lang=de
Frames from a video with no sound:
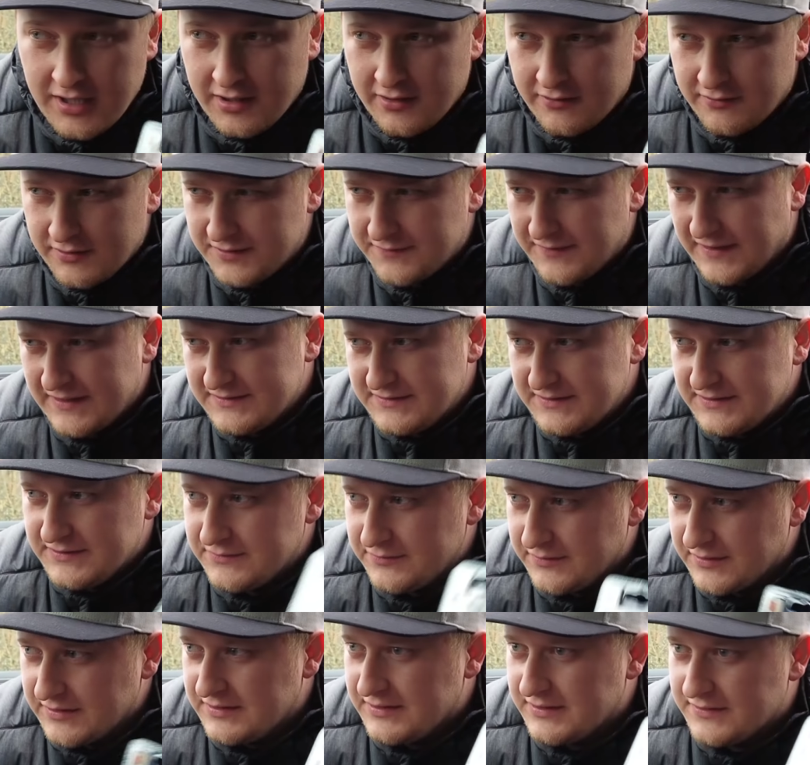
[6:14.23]
Und ich weiß nicht
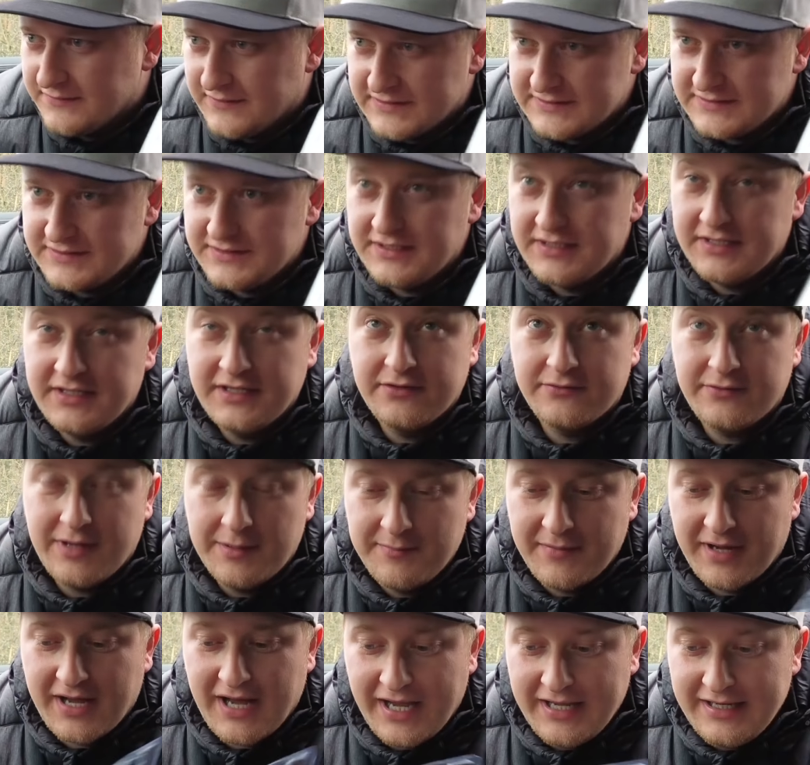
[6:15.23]
so richtig, was ich hier in den
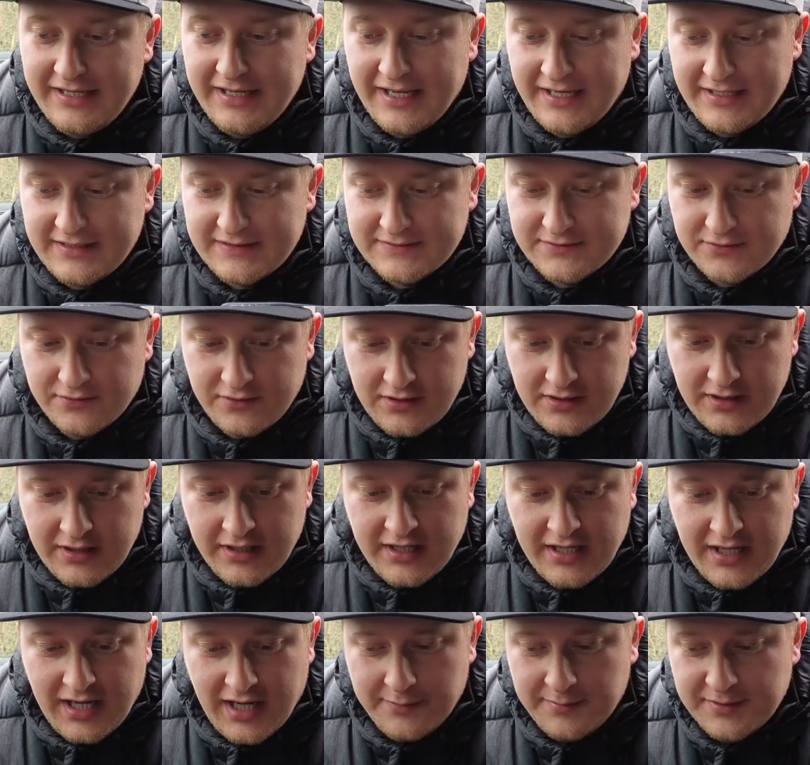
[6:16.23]
RAM reinhängen soll,
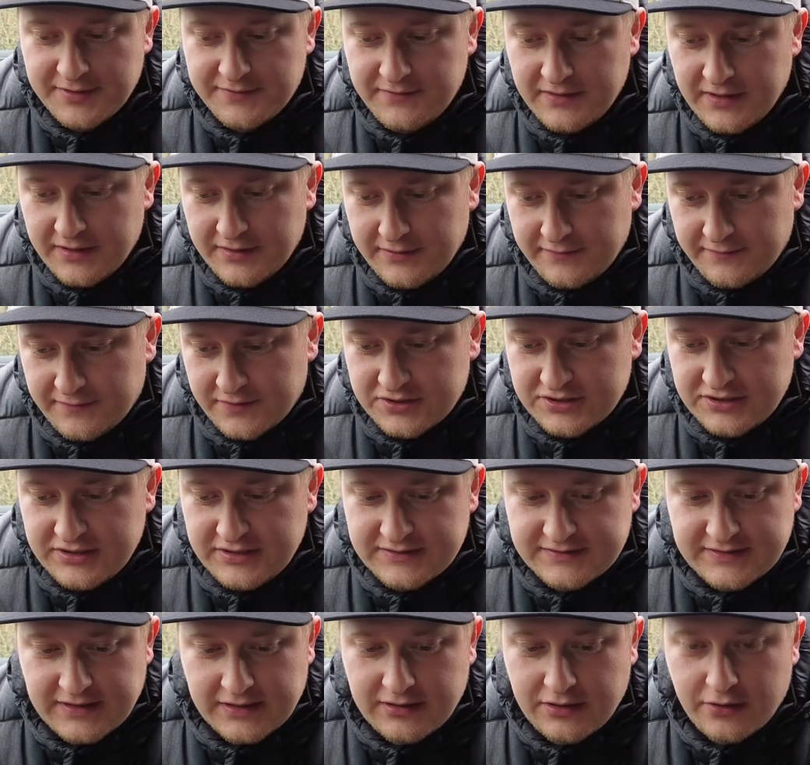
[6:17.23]
aber ich will ja die
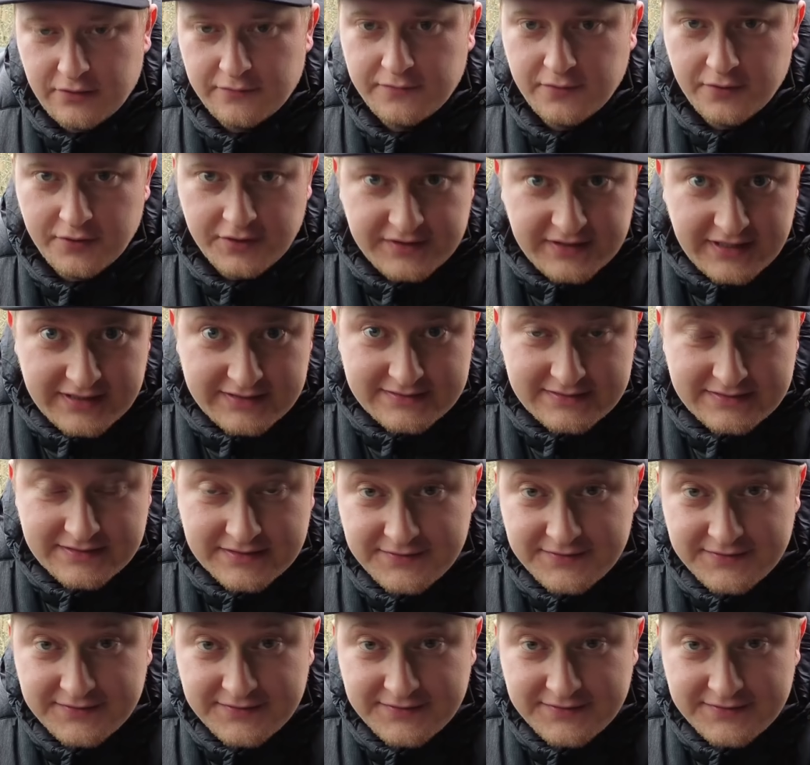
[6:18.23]
verschiedenen Sachen auch für euch testen.